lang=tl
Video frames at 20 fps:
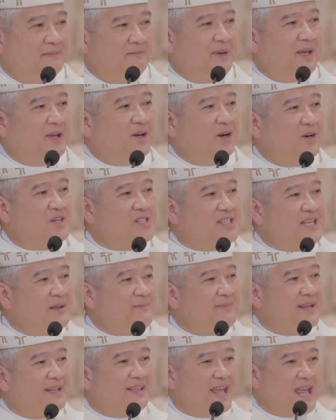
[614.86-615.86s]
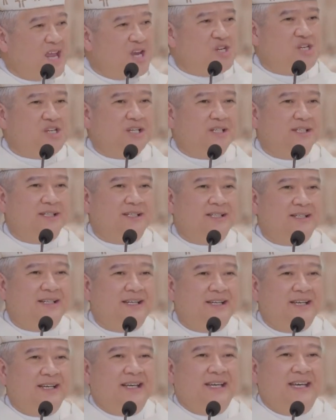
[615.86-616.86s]
because imitation
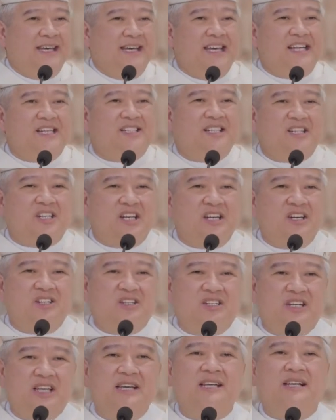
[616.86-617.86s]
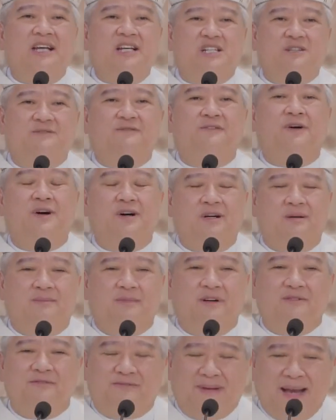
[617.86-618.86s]
is the sincerest form
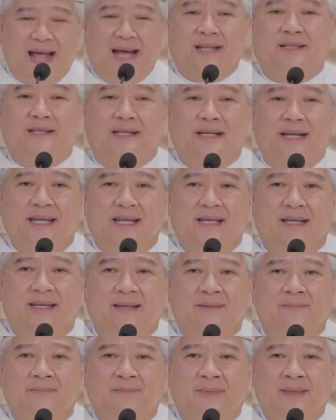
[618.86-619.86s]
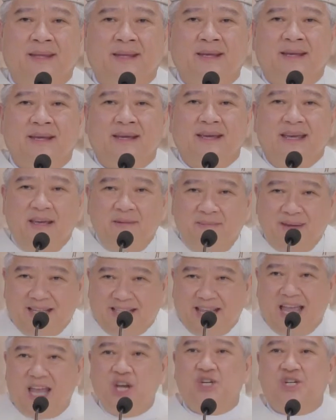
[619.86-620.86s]
of flattery.
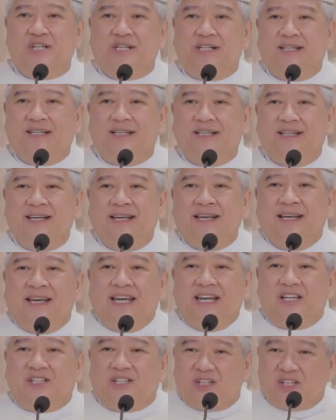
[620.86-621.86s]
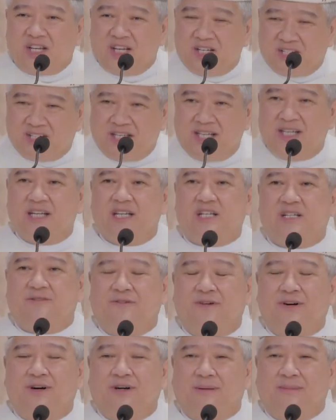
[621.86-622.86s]
Imitation is the sincerest
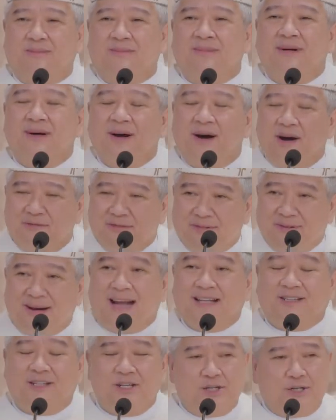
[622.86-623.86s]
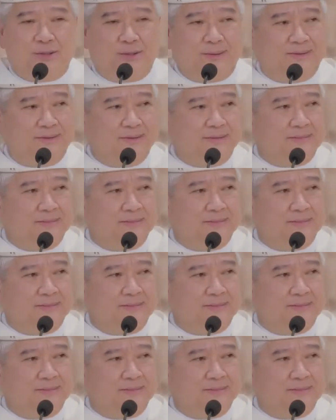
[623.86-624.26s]
form of gratitude.